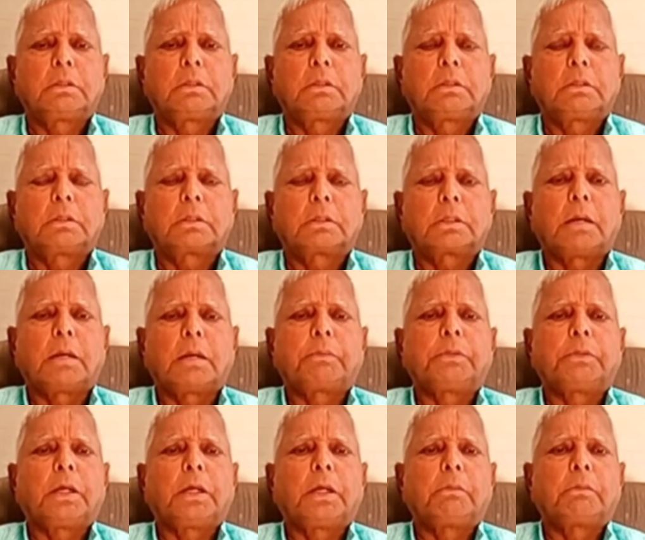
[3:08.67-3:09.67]
काफी
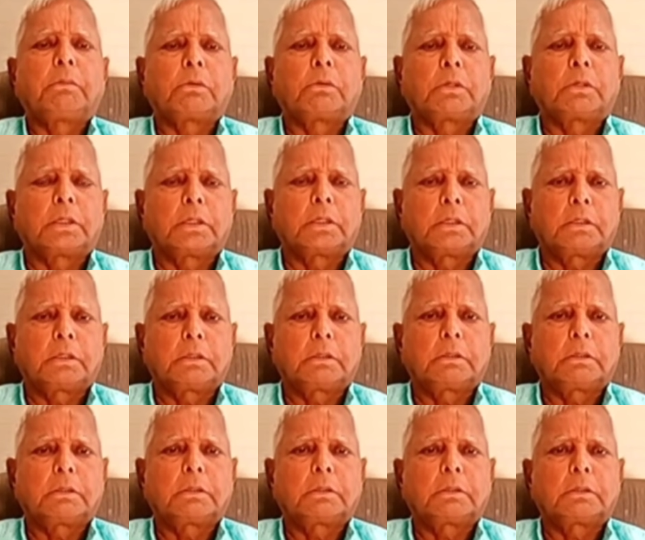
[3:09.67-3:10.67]
आप लोगों ने
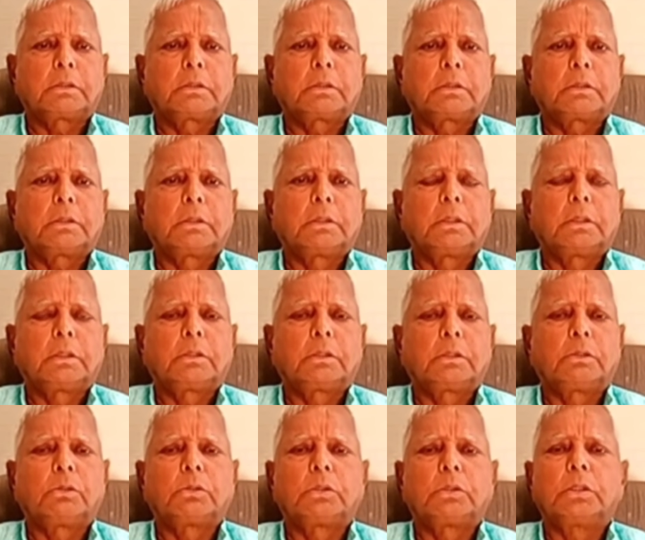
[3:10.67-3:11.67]
दो
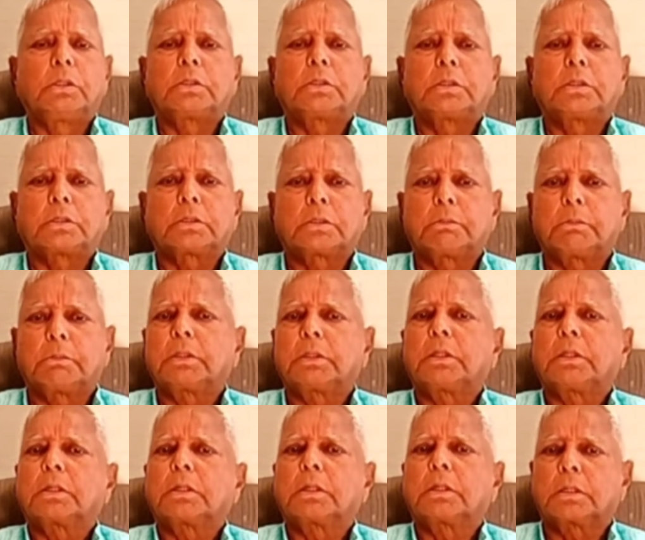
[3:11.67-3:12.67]
दिन से समय दे
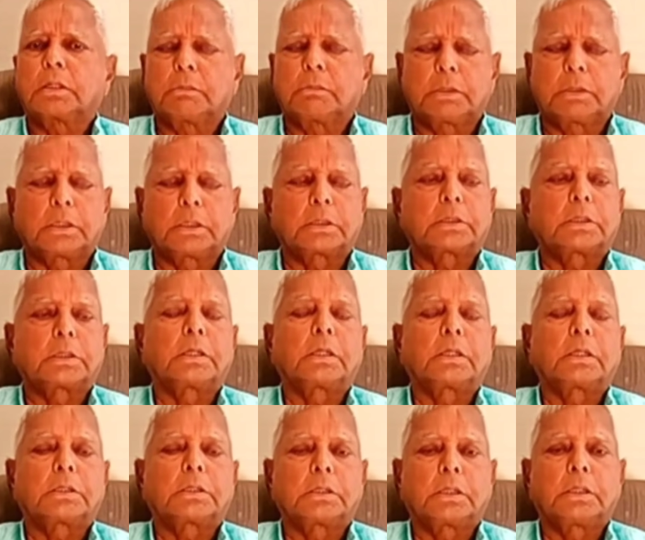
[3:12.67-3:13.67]
करके हम देखते
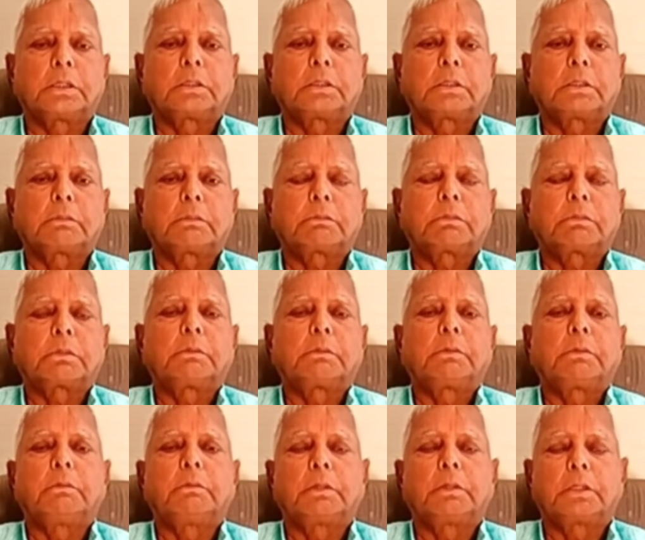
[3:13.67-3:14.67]
रहते हैं इसे टीवी
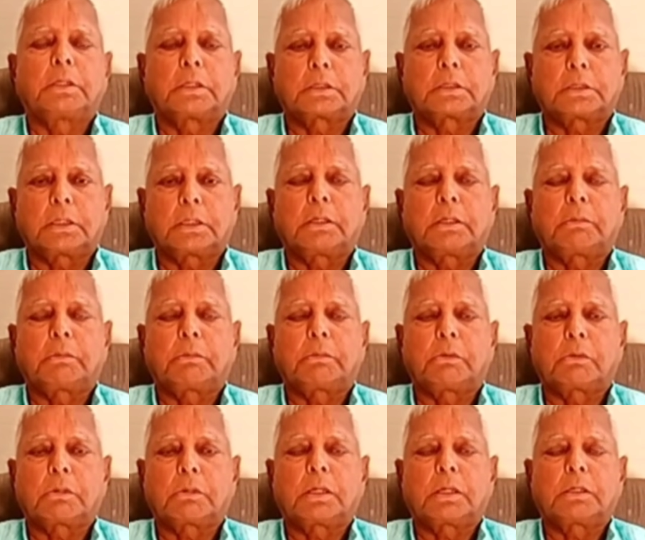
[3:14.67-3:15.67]
में देखते हैं आप लोगों
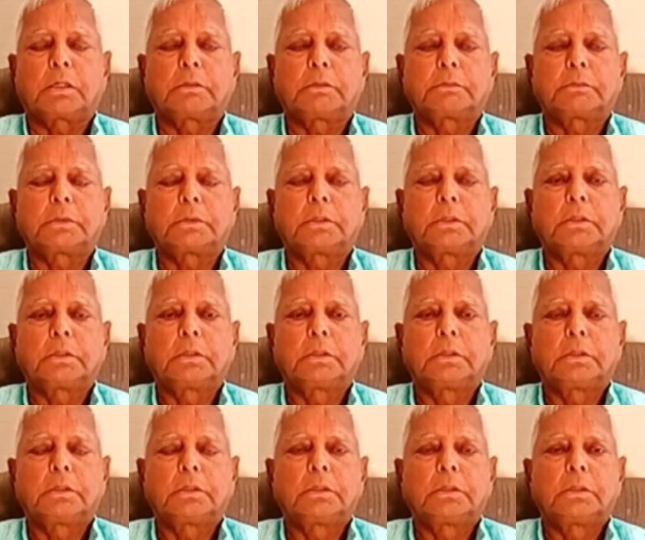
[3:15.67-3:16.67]
का
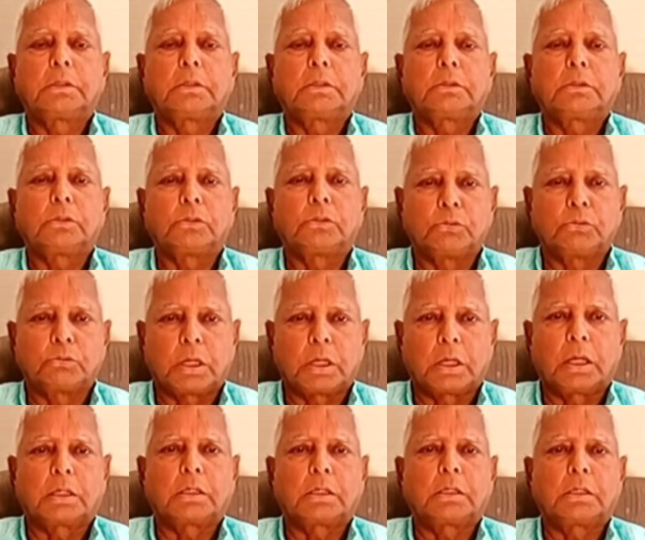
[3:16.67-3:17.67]
जो जुटान
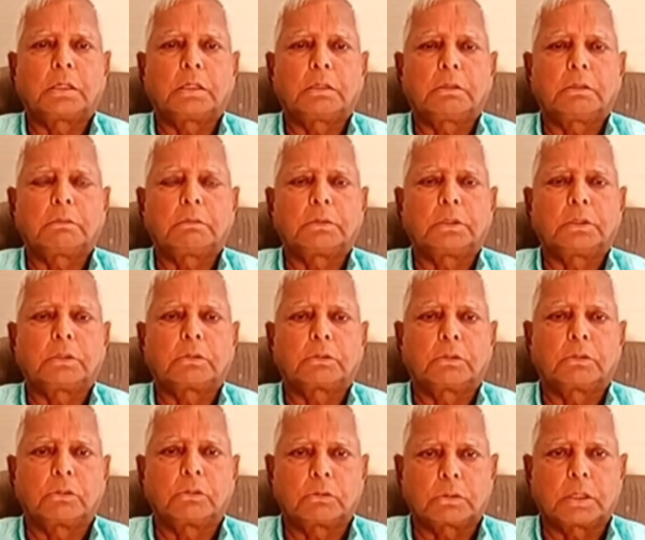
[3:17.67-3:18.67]
है ये
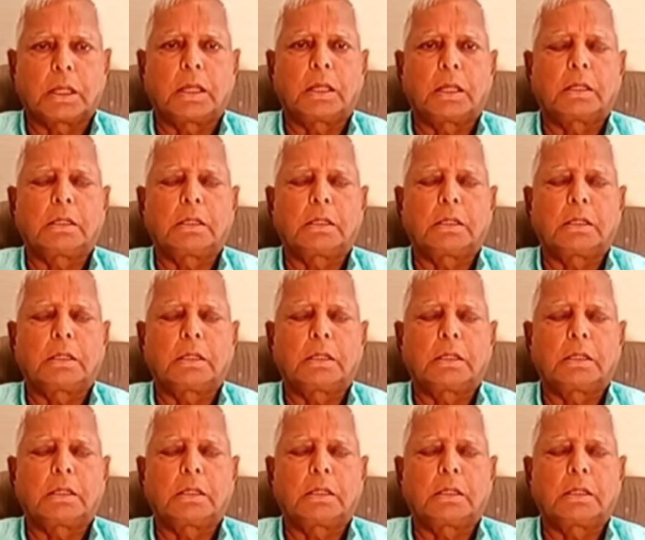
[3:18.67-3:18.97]
जुटता है